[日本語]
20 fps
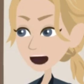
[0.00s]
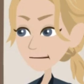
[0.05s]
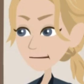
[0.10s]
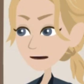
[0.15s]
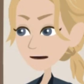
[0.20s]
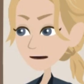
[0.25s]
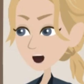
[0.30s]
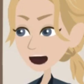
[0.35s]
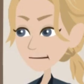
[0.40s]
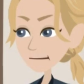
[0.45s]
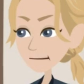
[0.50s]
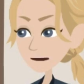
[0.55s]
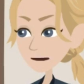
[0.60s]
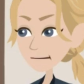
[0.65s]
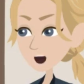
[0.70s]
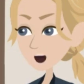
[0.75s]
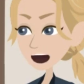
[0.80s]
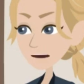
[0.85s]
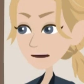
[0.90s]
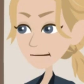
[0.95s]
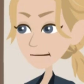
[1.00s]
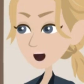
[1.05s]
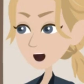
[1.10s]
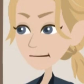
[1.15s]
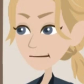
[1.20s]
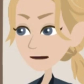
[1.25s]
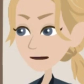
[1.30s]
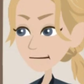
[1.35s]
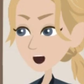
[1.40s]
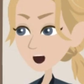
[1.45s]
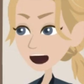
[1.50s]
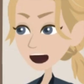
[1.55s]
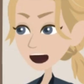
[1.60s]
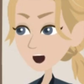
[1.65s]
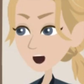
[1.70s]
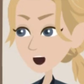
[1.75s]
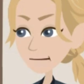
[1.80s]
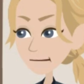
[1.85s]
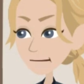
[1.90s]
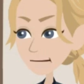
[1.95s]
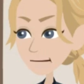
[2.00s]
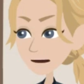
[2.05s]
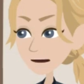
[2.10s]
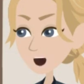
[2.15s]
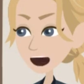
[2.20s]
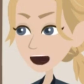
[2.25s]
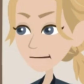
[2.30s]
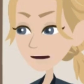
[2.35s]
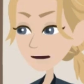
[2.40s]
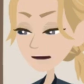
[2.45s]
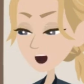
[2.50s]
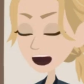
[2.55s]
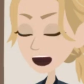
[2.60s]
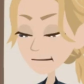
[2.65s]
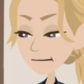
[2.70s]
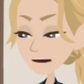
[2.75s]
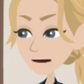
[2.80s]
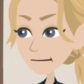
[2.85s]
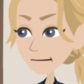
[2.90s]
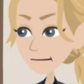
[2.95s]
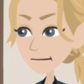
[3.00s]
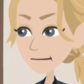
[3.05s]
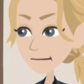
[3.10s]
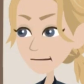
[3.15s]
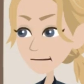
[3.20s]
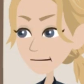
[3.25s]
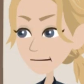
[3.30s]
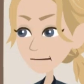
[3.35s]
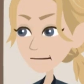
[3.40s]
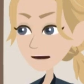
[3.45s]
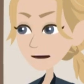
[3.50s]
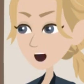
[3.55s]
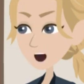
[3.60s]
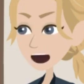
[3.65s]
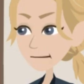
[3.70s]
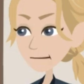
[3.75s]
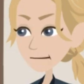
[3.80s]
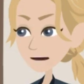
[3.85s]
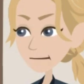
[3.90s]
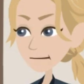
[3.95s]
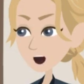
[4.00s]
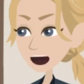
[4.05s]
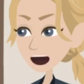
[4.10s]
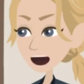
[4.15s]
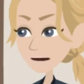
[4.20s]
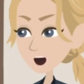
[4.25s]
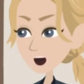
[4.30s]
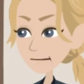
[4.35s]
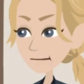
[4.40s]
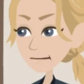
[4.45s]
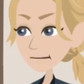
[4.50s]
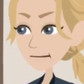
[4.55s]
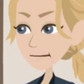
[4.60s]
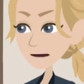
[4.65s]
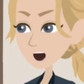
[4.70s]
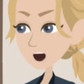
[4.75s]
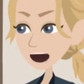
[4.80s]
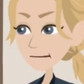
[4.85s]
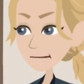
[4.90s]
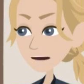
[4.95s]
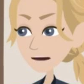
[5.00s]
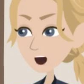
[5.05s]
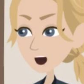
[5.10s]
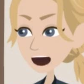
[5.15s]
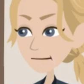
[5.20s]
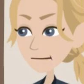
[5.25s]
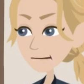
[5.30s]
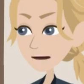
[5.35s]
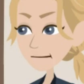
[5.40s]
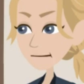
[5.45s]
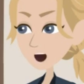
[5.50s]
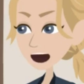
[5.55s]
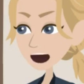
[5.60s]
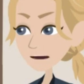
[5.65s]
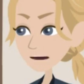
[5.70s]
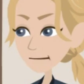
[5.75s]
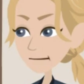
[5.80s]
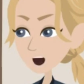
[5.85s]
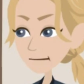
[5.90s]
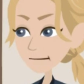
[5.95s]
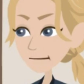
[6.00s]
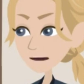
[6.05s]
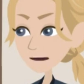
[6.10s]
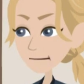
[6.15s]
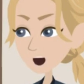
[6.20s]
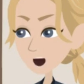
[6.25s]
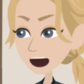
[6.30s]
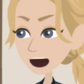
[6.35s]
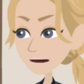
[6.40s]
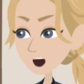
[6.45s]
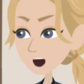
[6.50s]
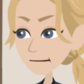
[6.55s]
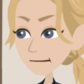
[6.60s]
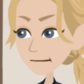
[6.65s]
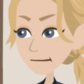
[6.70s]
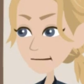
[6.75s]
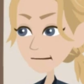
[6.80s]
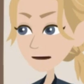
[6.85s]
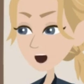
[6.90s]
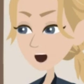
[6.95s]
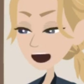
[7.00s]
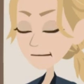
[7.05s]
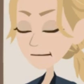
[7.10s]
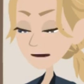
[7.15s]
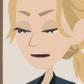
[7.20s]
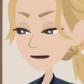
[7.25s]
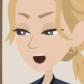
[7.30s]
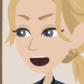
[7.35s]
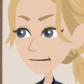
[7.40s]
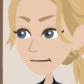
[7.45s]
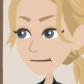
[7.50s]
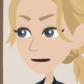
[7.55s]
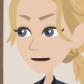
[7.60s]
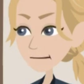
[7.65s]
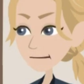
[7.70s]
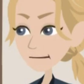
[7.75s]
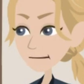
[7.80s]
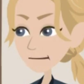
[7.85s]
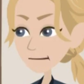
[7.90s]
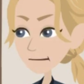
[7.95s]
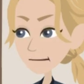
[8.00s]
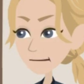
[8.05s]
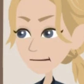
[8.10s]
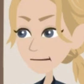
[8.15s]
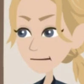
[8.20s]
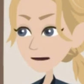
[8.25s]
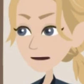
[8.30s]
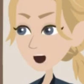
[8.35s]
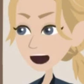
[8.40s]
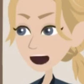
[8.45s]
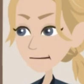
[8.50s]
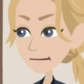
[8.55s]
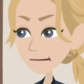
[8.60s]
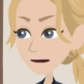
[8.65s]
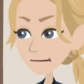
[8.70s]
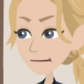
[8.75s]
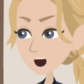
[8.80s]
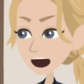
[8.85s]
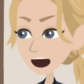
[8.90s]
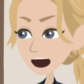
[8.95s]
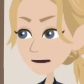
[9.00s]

現役時代はスマホに加え、家に固定電話とパソコン用のネット回線を引いていたので、通信関連の請求書は3枚でした。